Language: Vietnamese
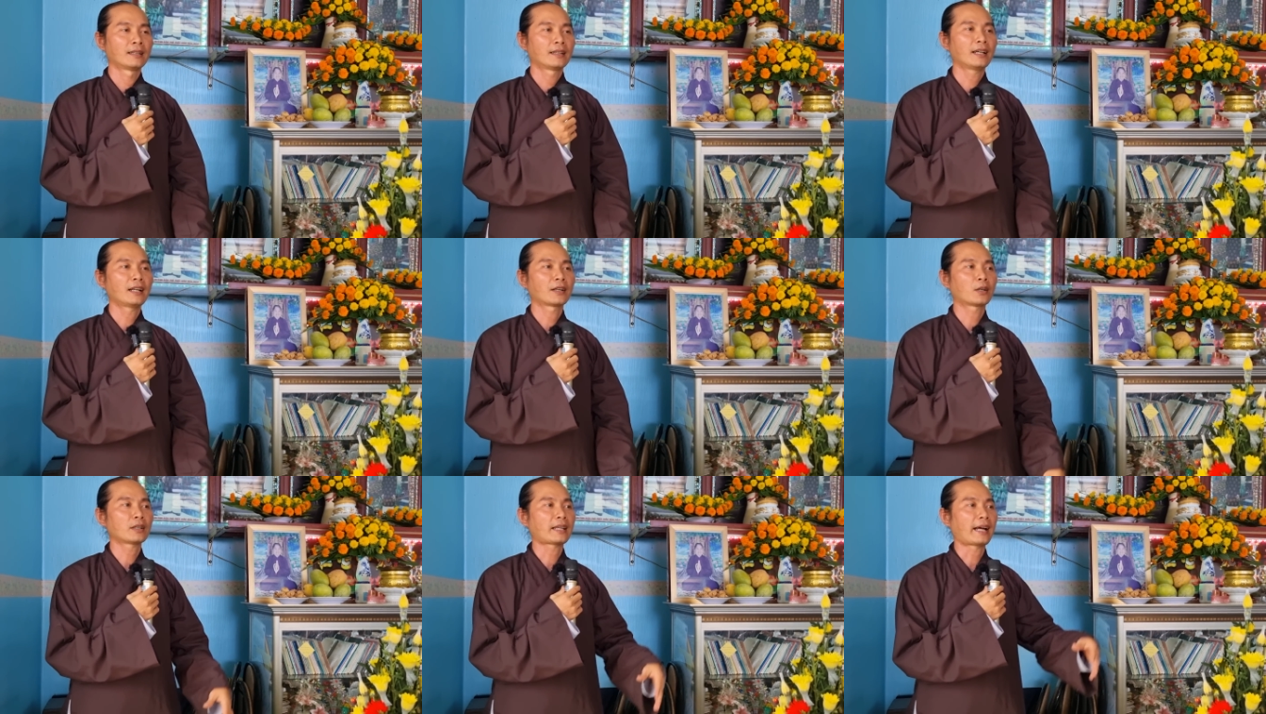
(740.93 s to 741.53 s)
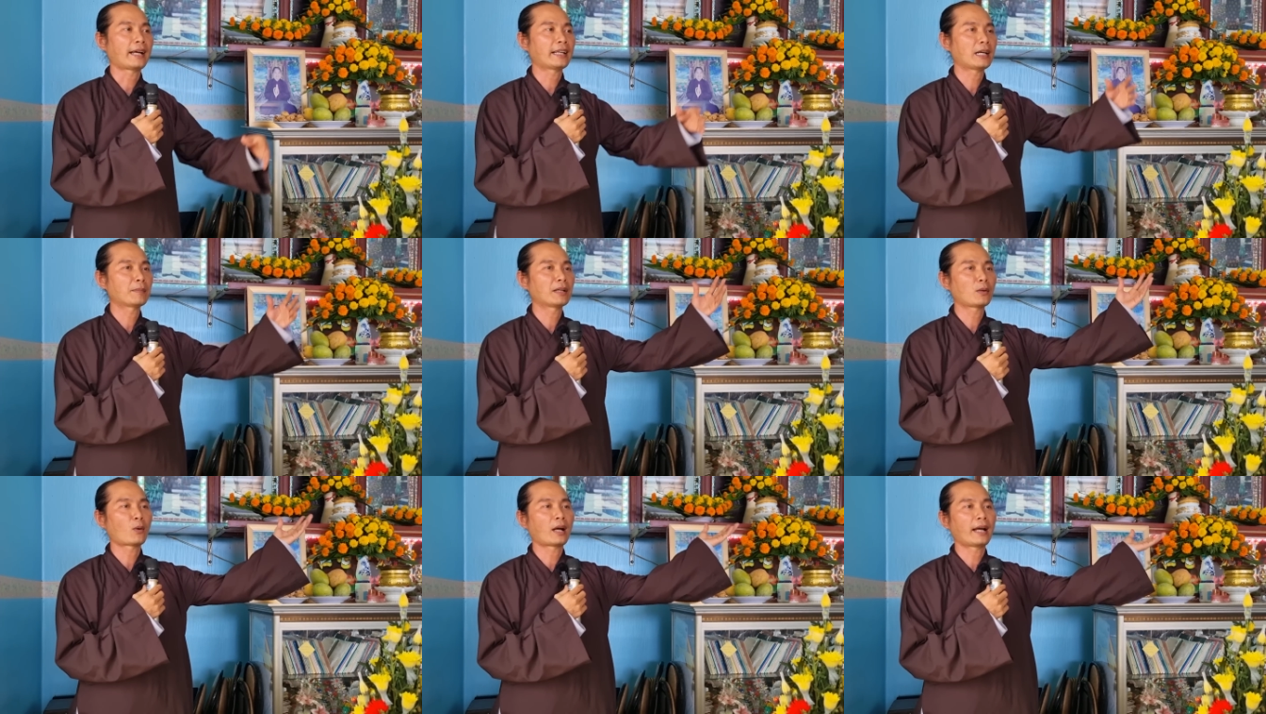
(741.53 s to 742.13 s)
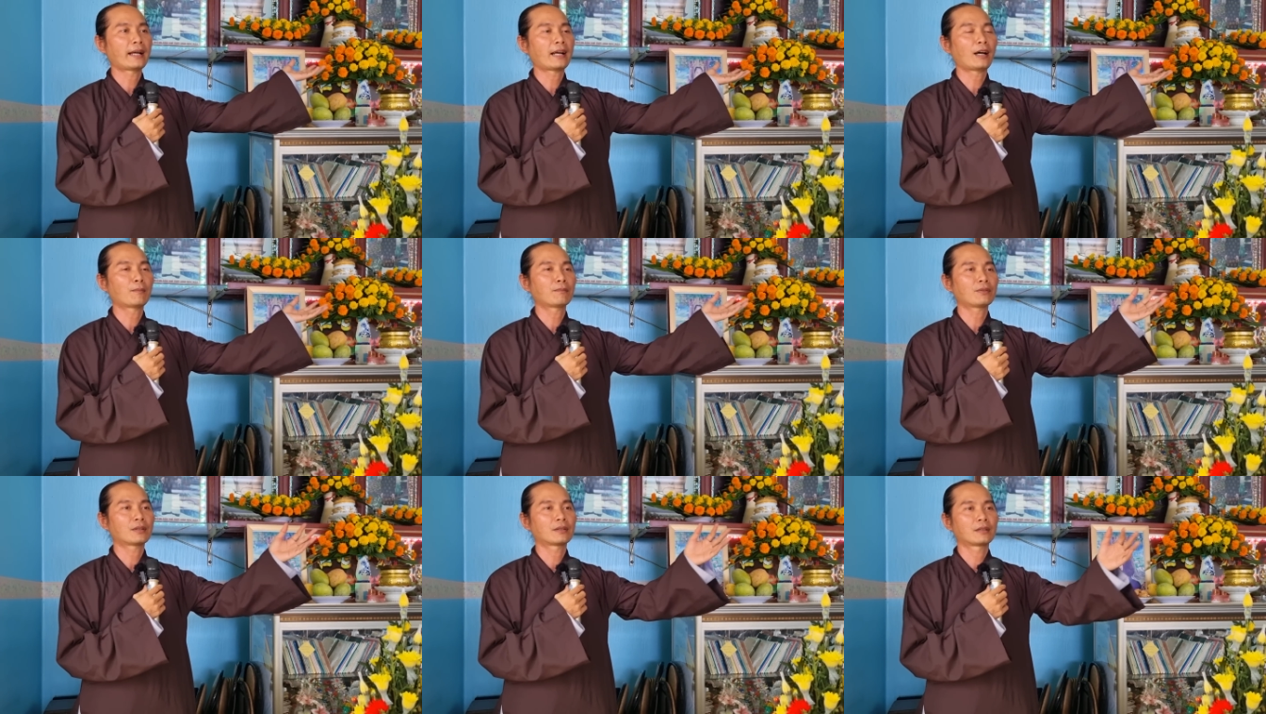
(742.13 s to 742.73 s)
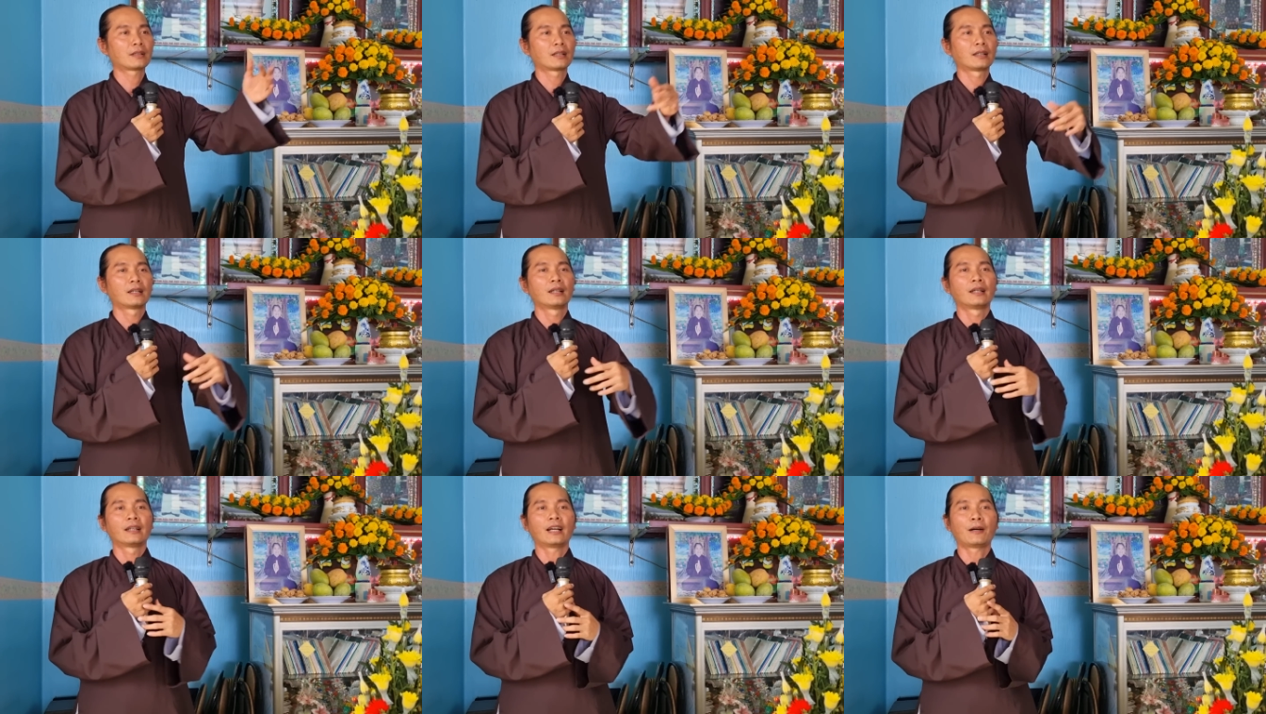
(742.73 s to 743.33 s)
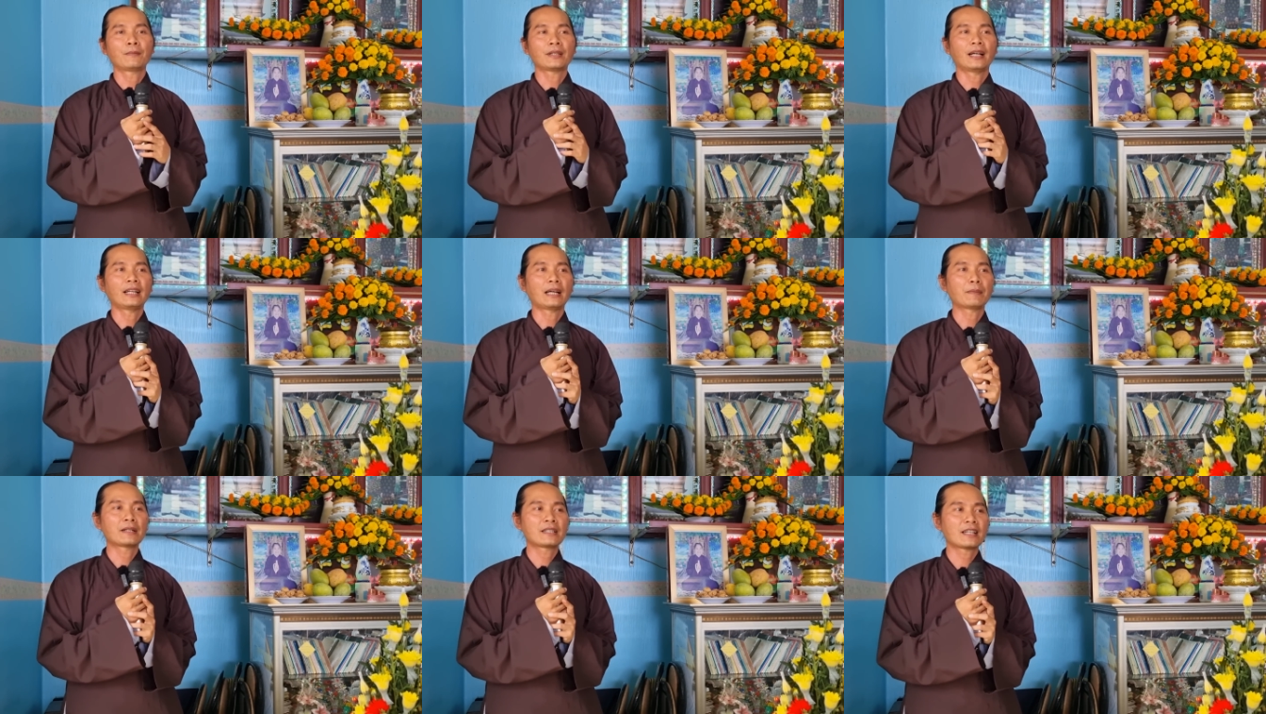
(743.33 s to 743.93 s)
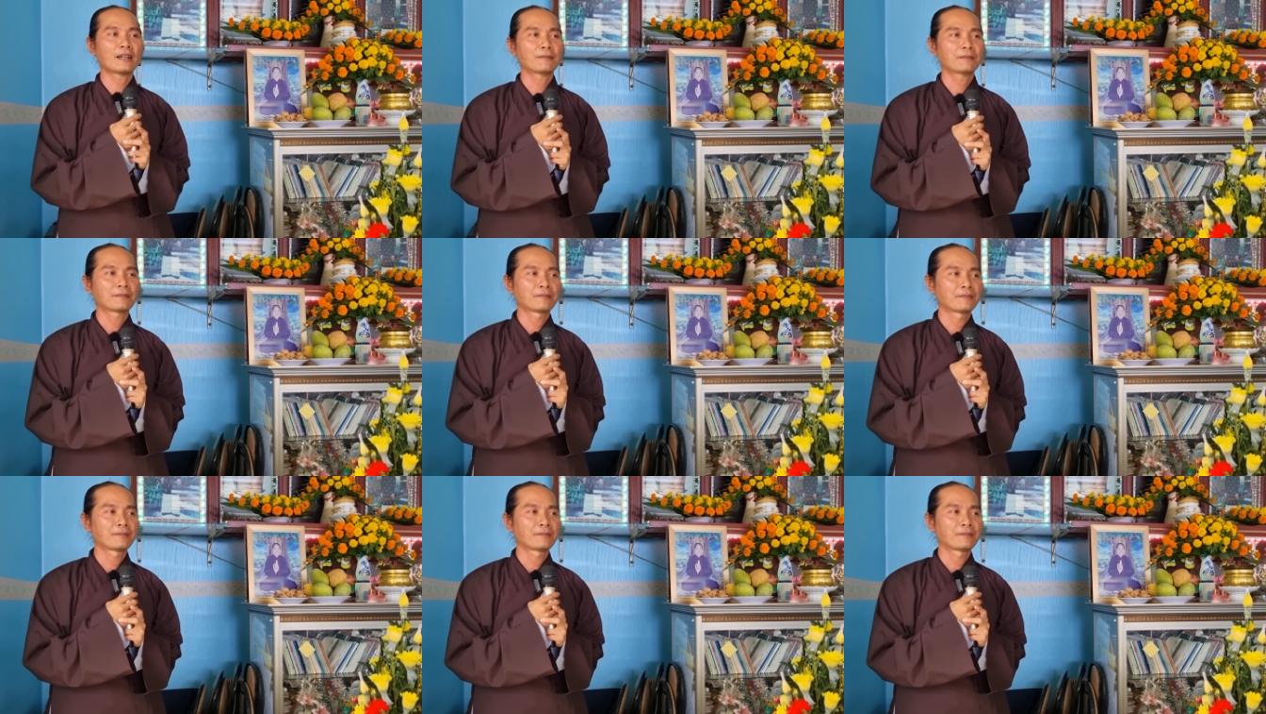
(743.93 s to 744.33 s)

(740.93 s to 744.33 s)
chứ đừng có chạy theo bên ngoài không rồi không trở lại bên trong.